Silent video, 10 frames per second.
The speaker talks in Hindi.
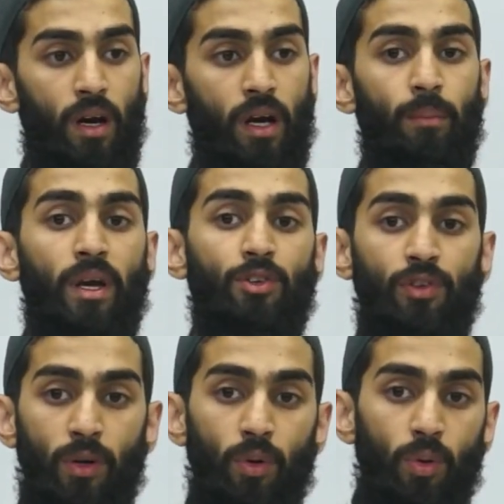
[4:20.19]
अगर मैं
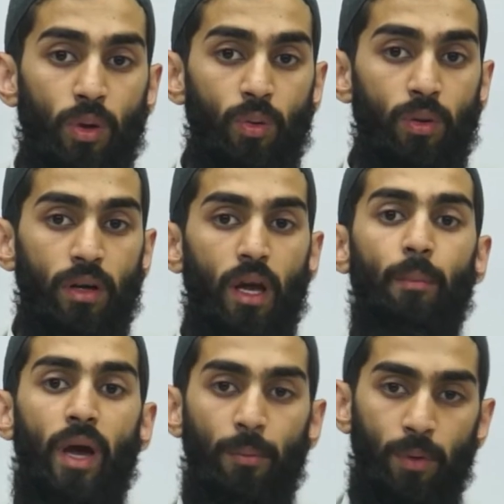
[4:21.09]
किसी को कहूँ या
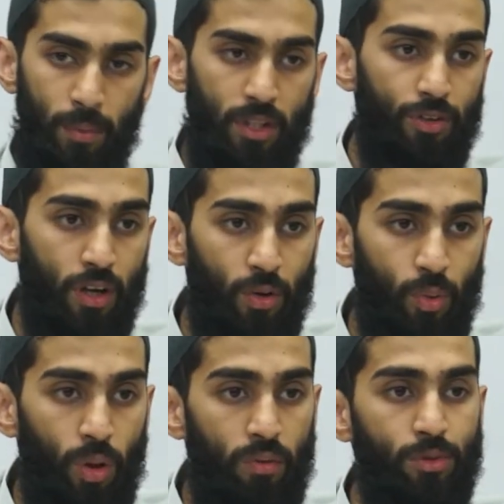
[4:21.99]
मैं आपकी मदद कर दूँ
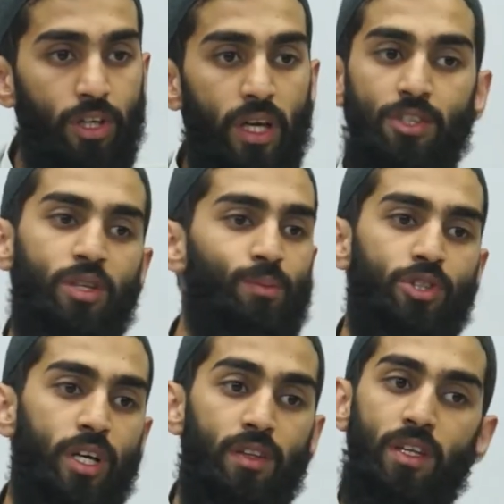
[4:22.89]
और वो मुझे कहे जी
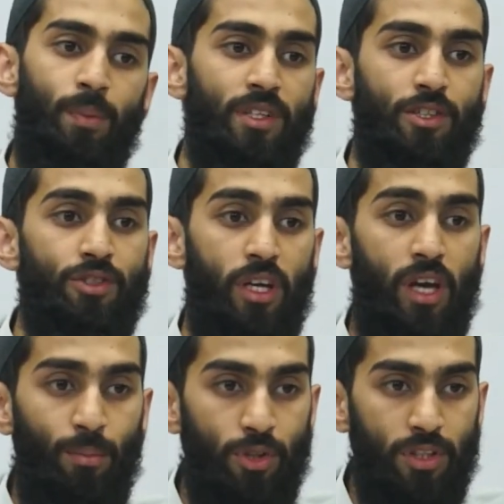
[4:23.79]
मुझे इतने पैसे चाहिए
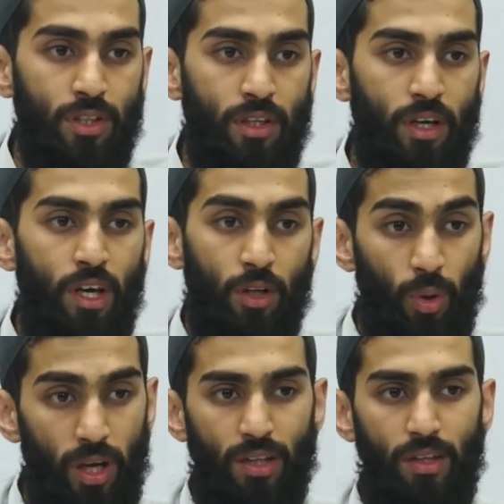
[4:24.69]
आप मुझे दे दें तो
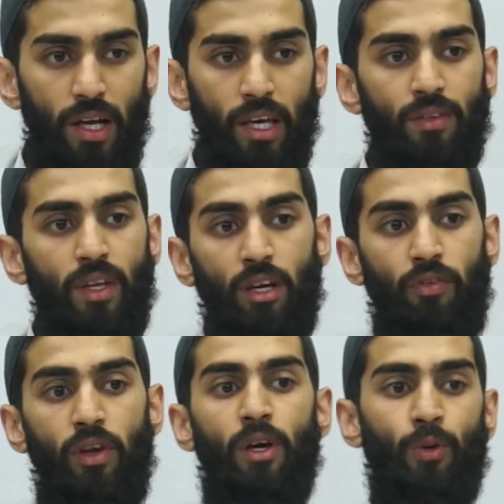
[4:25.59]
एक दिल के अंदर एक
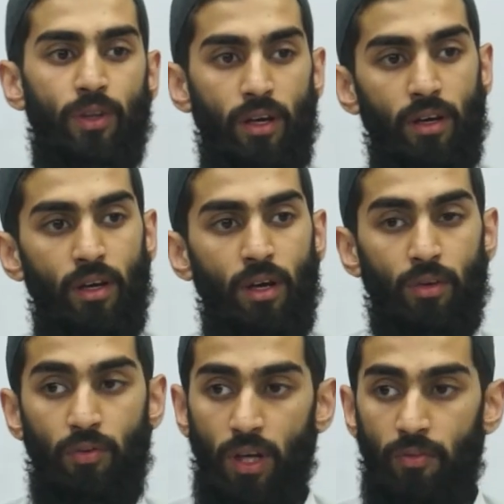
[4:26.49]
फियर होता है
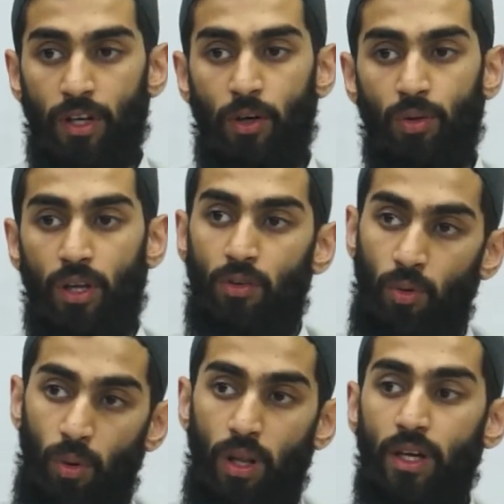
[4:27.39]
फियर फैक्टर होता है
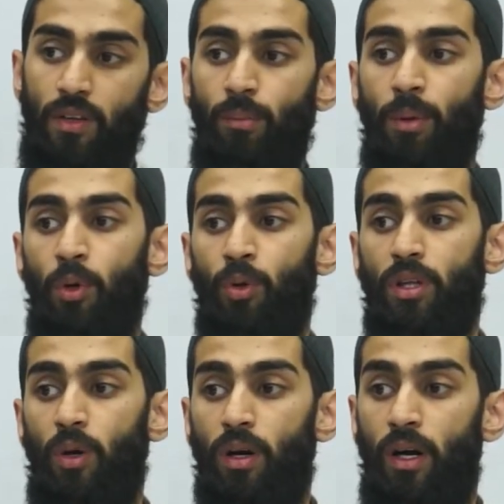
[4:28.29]
रसोल्ला के दिल में भी
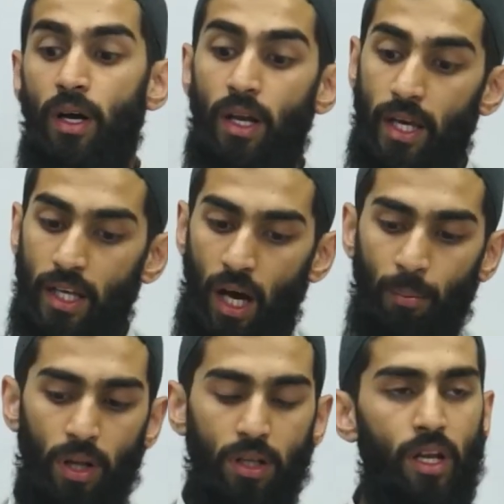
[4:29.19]
होता होगा लेकिन
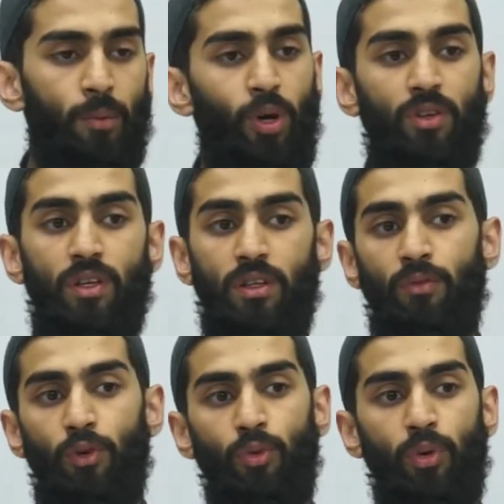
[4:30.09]
अब अल्लाह रब्बुल इज़्ज़त ने
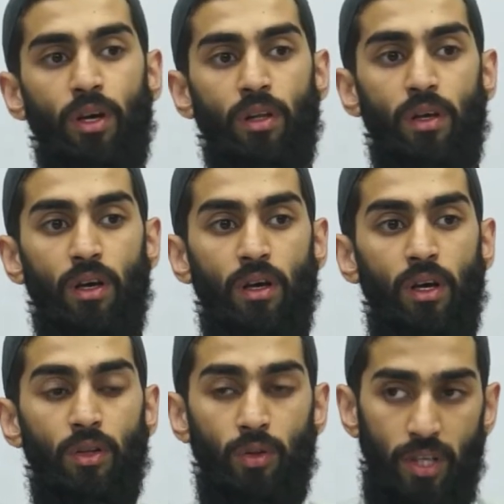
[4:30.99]
वो दूर कर दिया
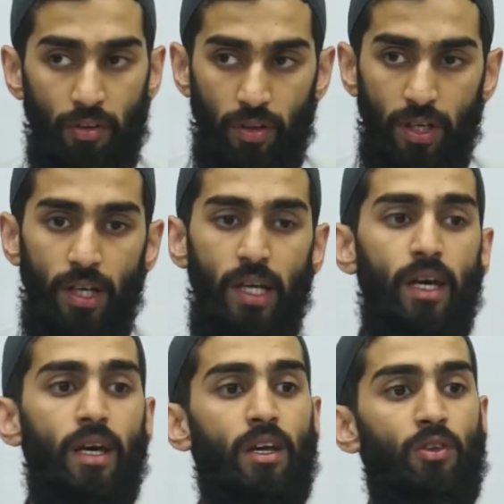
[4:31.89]
तो डेफिनेटली
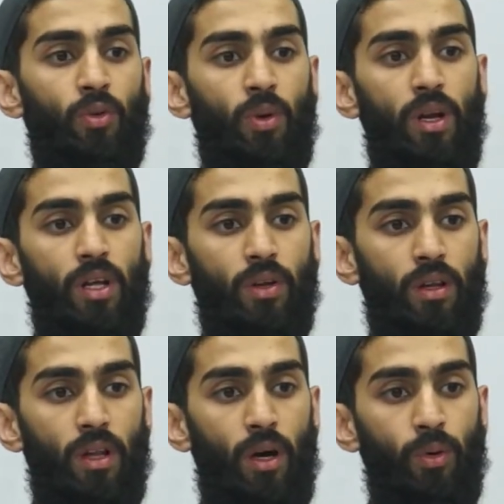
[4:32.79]
है कि रसोल्ला
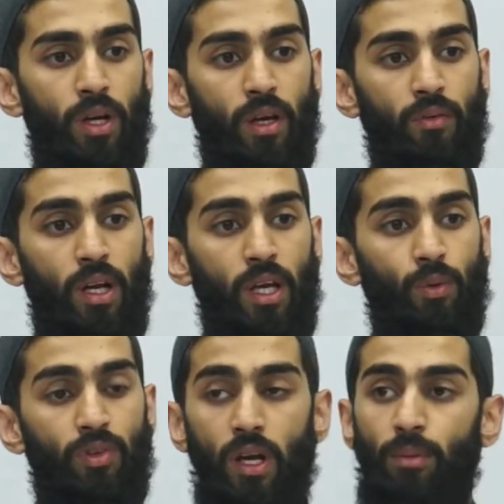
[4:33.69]
सल्लल्लाहु अलैहि
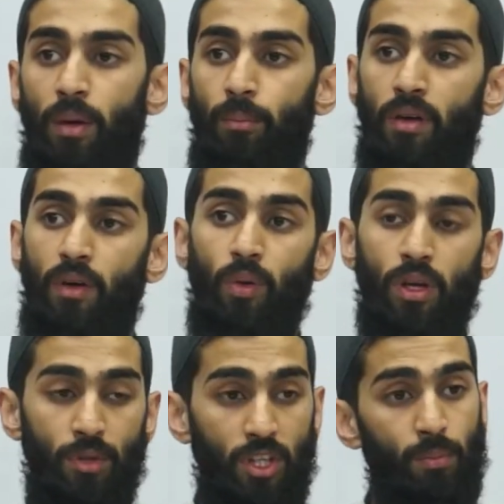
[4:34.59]
वसल्लम अब बेवाओं की
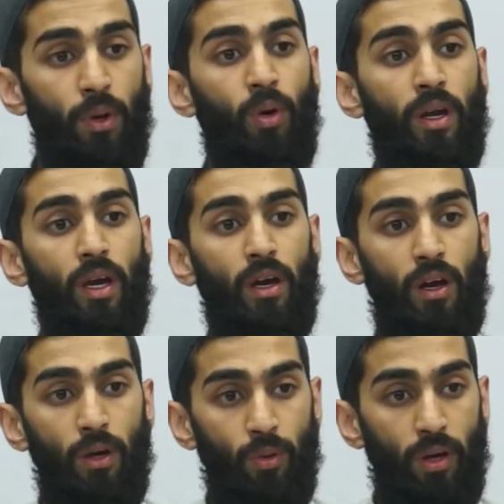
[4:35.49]
मदद भी खुल के कर
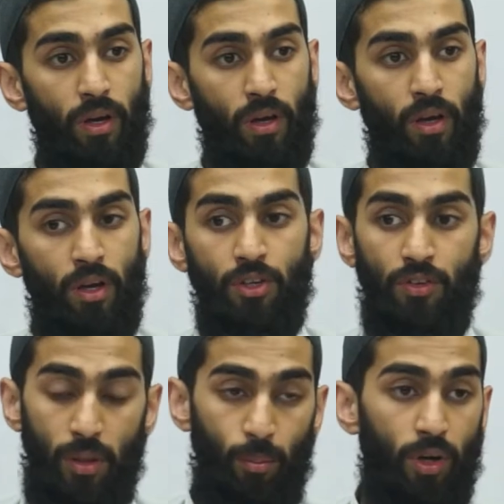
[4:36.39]
रहे होंगे
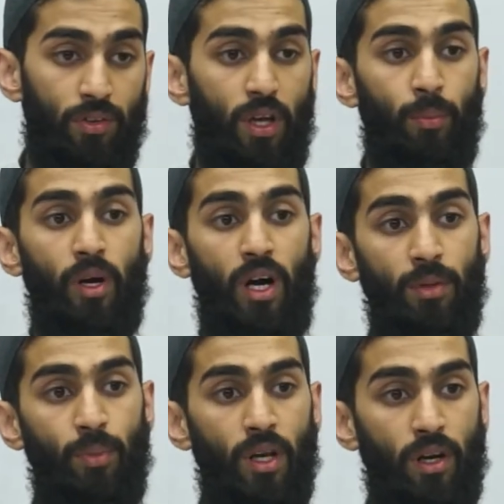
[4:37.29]
यतीमों के सर पे
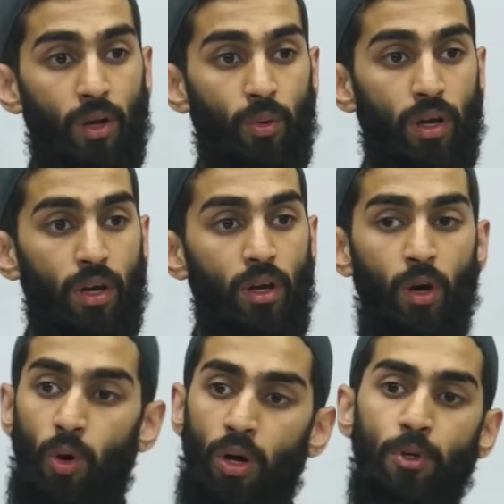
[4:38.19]
हाथ भी रख रहे होंगे
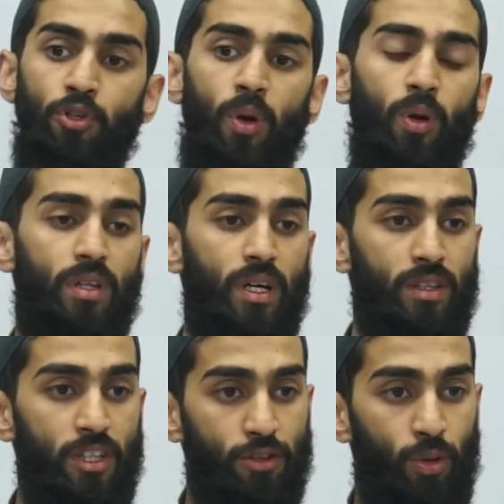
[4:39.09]
और भी जो लोग तंग
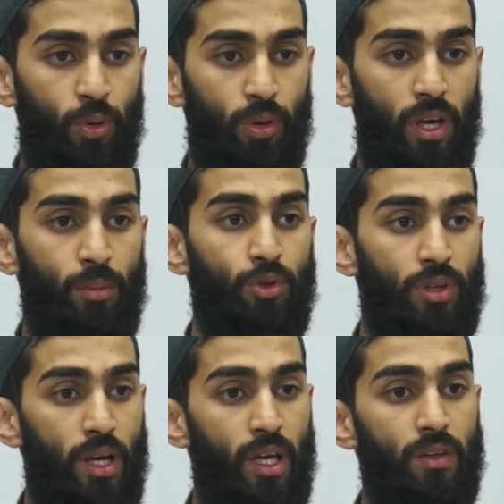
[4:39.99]
दस्त होंगे
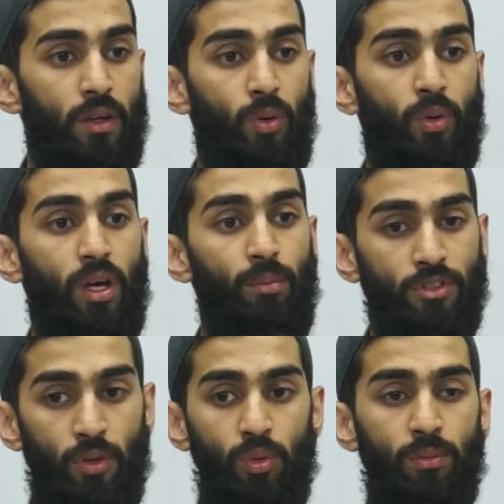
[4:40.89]
मुश्किल के अंदर होंगे
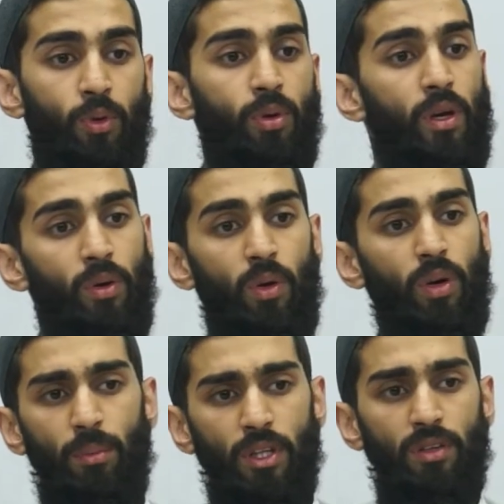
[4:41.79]
मजलूम होंगे उन लोगों
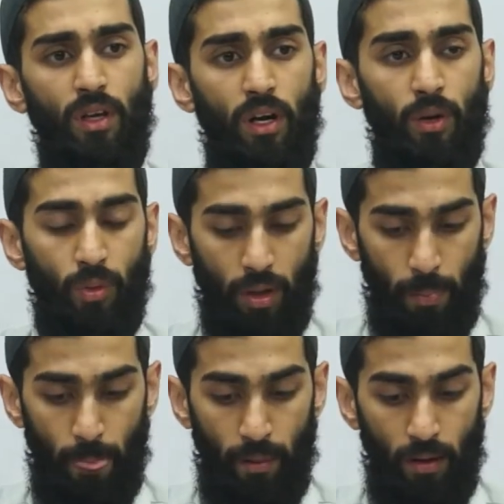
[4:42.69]
की मदद कर रहे होंगे
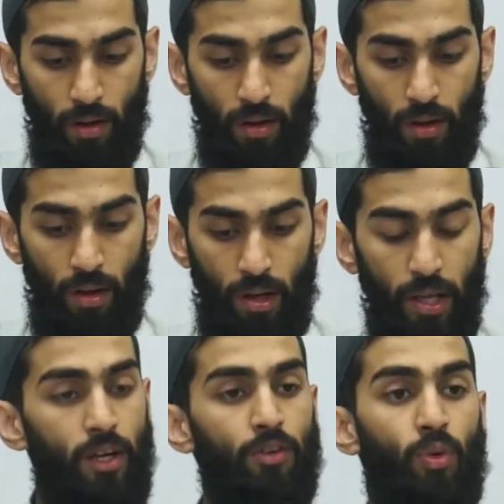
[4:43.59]

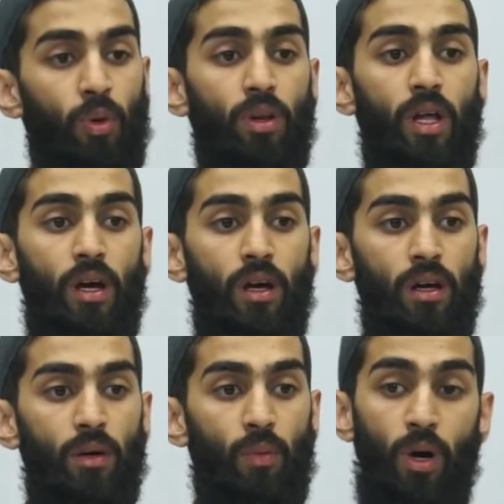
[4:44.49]
लेकिन रसोल्ला
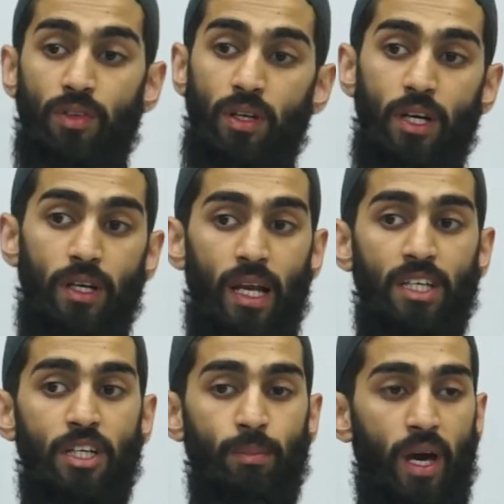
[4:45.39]
वॉज एन
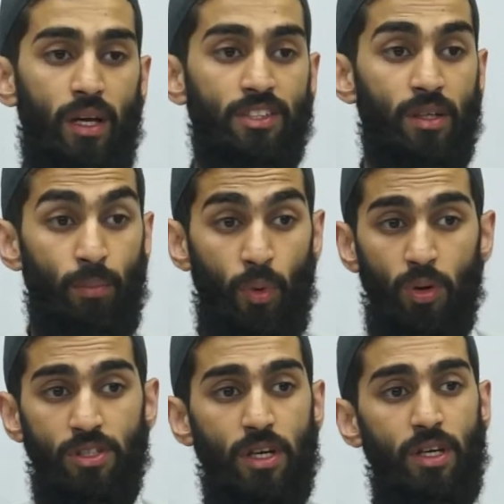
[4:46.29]
इंटेलिजेंट मैन इज द
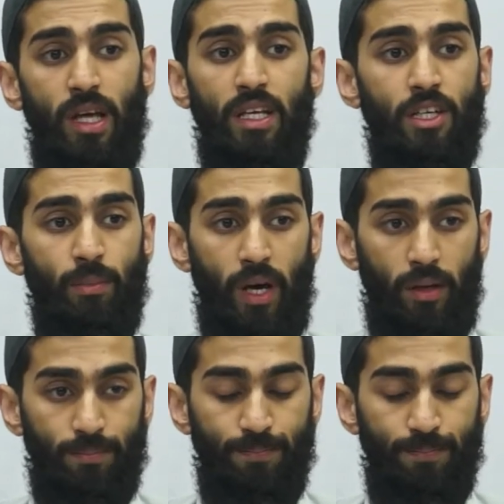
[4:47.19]
मोस्ट इंटेलिजेंट मैन